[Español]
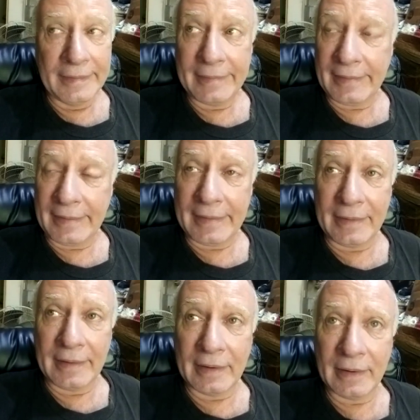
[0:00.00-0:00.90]

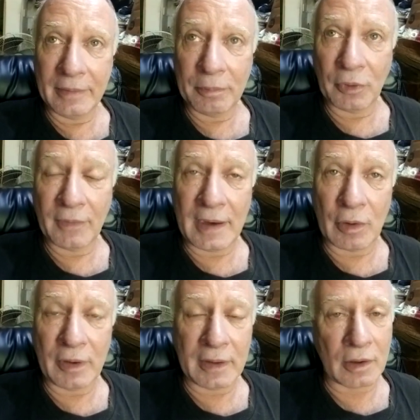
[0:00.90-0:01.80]
Y pues sí,
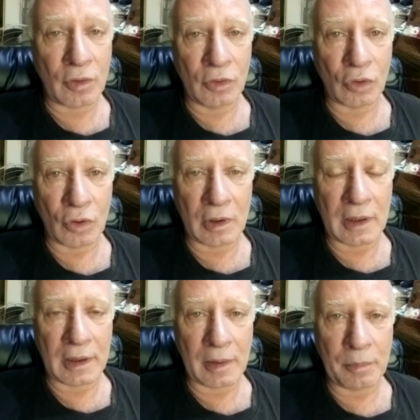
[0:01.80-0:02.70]
ahorita con todo
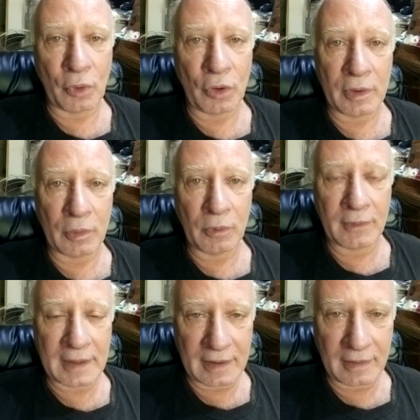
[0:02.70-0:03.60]
el apoyo de
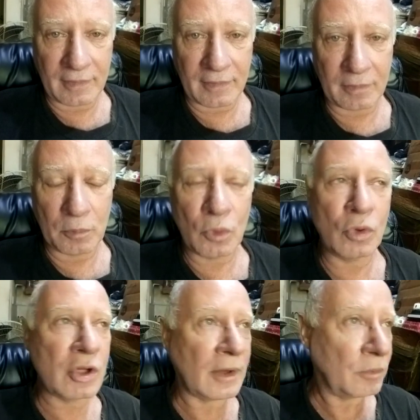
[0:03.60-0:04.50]
ustedes,
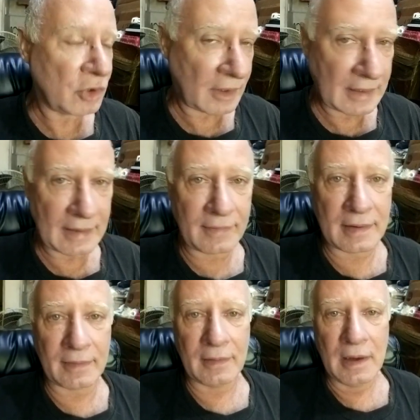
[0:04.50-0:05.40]
muchas, muchas
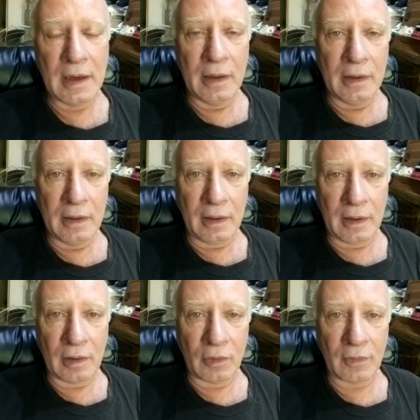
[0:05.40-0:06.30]
gracias.
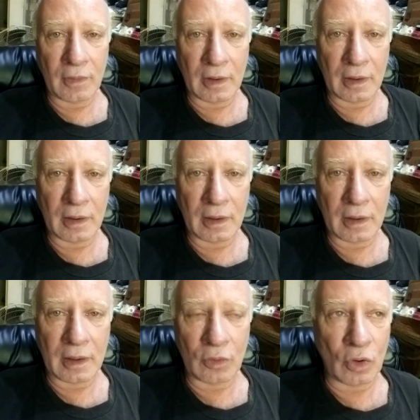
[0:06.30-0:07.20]
Y los
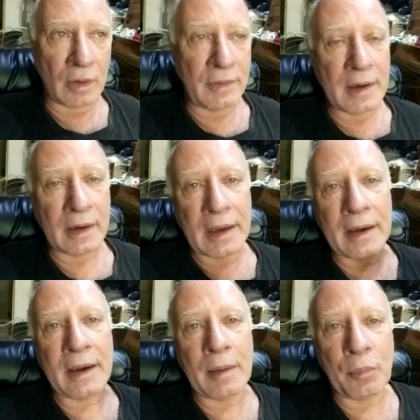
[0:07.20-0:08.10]
eh, que todavía
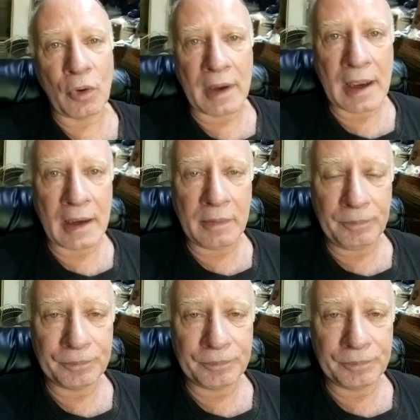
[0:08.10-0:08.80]
quieren apoyar,